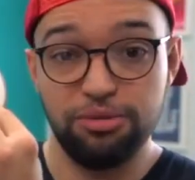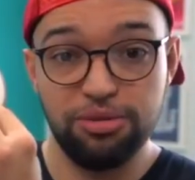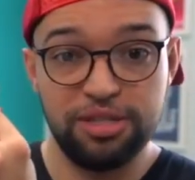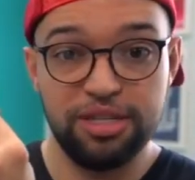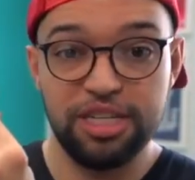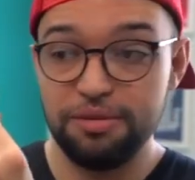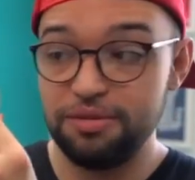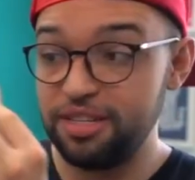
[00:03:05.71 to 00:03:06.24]
ou
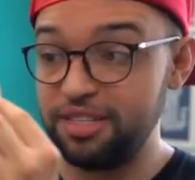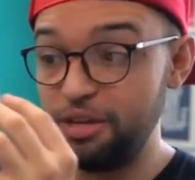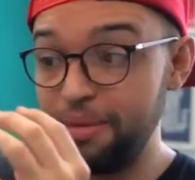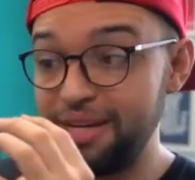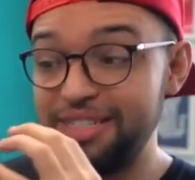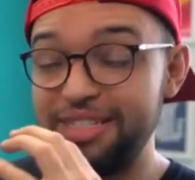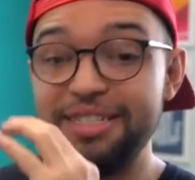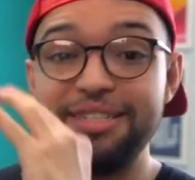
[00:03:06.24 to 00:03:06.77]
seja, você tem
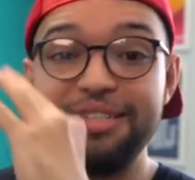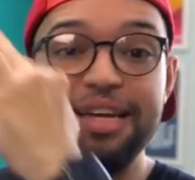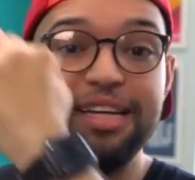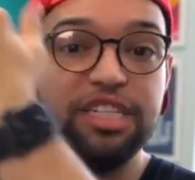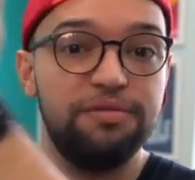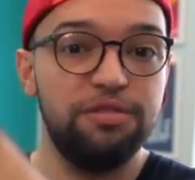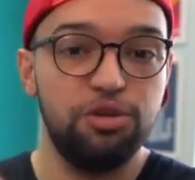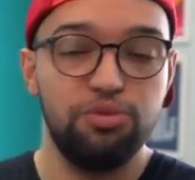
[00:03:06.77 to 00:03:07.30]
uma
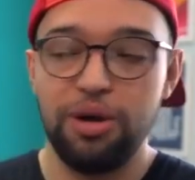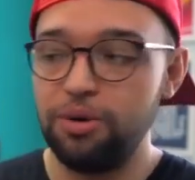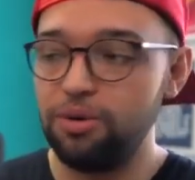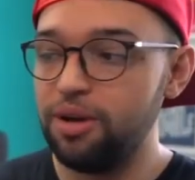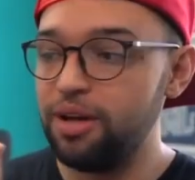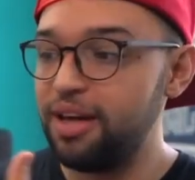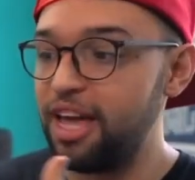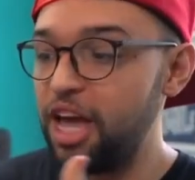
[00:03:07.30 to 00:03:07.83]
assistente virtual.